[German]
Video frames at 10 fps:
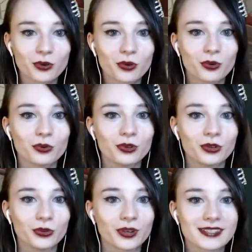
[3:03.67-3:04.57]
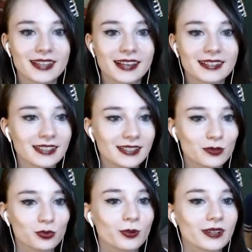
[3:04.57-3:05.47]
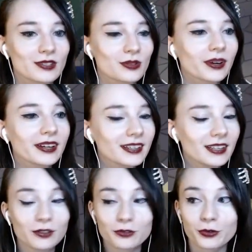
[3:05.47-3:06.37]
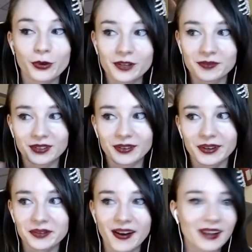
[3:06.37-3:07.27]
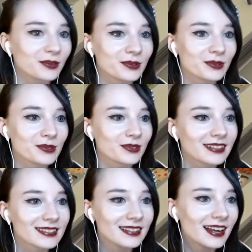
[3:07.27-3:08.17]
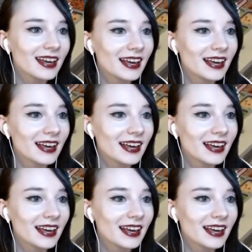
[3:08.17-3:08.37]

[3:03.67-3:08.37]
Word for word: noch holen oder seid ihr nicht so überzeugt? Ich freue mich, eure Meinung zu lesen.